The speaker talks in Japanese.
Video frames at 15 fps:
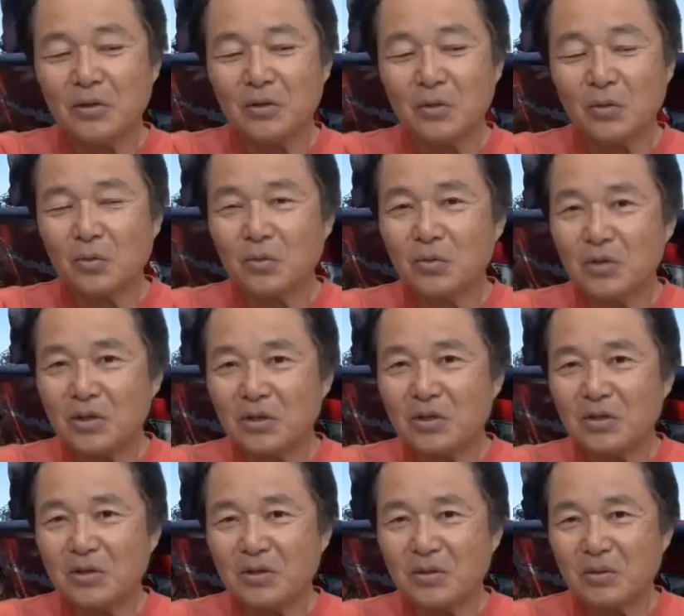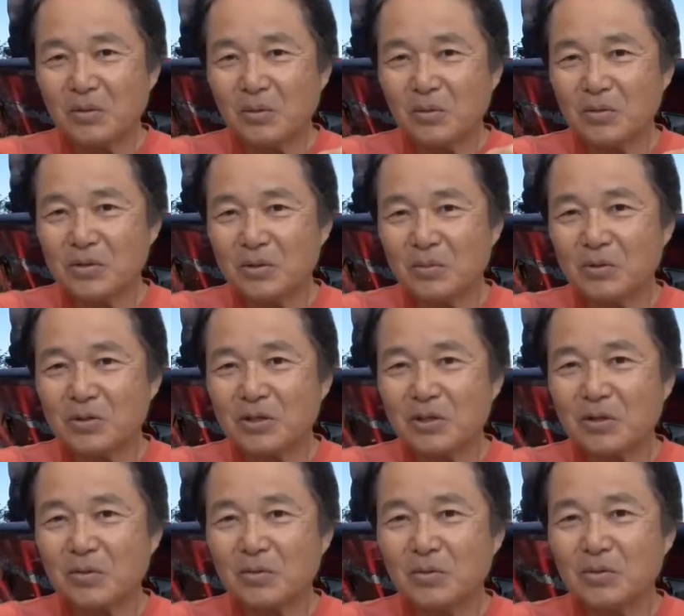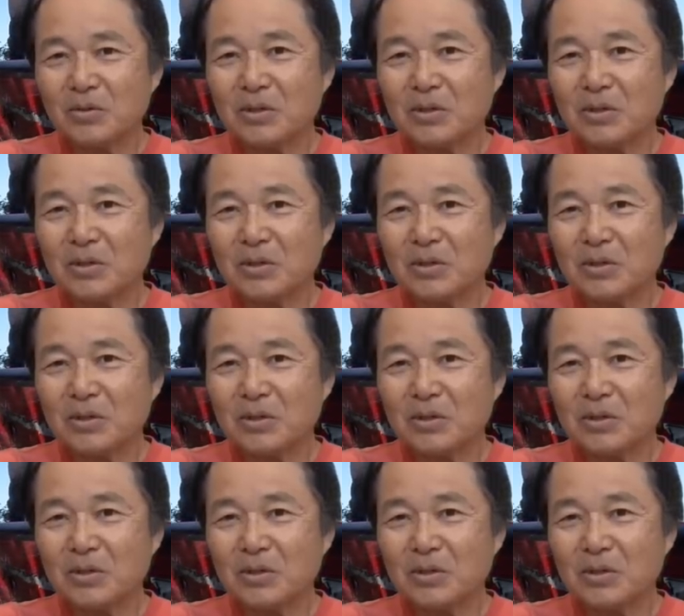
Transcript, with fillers: 横に通してぶつけてくる